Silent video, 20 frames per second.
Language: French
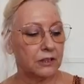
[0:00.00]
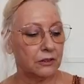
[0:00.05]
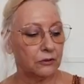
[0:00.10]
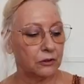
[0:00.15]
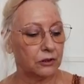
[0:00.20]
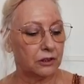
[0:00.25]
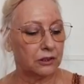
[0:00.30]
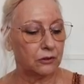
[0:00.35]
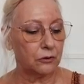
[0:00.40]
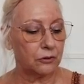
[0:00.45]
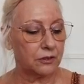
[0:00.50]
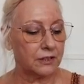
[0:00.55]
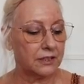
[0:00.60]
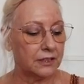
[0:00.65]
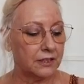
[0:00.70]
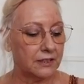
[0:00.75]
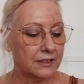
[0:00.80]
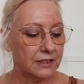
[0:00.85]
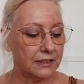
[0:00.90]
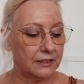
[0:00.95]
que,
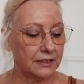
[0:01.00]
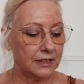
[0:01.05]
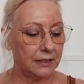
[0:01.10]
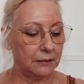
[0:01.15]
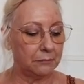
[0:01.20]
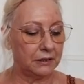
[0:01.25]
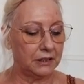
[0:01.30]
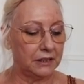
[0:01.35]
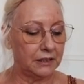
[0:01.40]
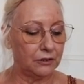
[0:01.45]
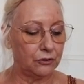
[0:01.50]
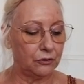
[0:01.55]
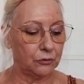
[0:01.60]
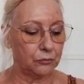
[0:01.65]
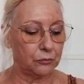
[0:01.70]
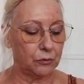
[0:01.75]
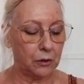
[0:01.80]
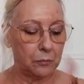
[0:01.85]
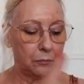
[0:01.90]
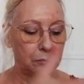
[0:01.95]
toxiques, c'est terminé, tu
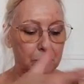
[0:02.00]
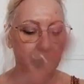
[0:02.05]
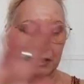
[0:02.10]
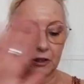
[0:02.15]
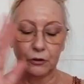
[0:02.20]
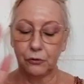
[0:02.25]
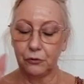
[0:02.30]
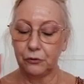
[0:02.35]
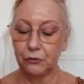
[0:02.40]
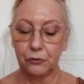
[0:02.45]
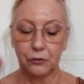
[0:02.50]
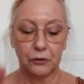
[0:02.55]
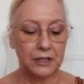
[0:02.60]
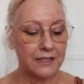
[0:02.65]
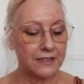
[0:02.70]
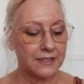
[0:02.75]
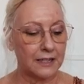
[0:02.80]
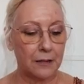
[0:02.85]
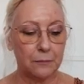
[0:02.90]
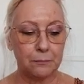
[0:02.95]
vois. Tu ne te
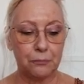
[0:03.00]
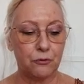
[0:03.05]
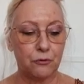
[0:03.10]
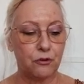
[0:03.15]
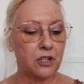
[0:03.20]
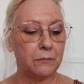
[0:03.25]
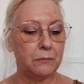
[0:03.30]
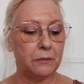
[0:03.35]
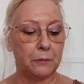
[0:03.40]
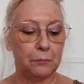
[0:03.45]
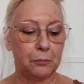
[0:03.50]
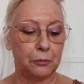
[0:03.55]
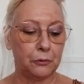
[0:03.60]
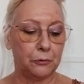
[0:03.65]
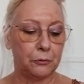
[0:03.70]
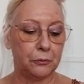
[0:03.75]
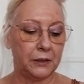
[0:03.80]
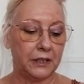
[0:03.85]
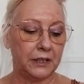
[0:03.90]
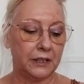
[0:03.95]
laisseras plus jamais
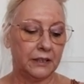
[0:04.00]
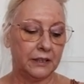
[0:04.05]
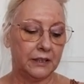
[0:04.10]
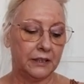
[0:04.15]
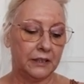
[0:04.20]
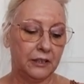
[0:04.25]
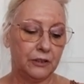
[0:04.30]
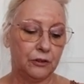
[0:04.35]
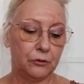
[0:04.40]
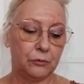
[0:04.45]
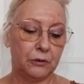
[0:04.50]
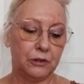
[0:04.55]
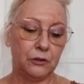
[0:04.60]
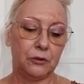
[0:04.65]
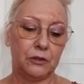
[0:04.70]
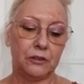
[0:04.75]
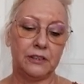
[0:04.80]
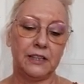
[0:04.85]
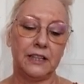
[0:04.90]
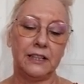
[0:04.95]
polluer. Tu vois,
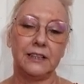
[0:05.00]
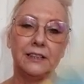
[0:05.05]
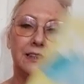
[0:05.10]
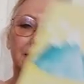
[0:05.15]
il y a un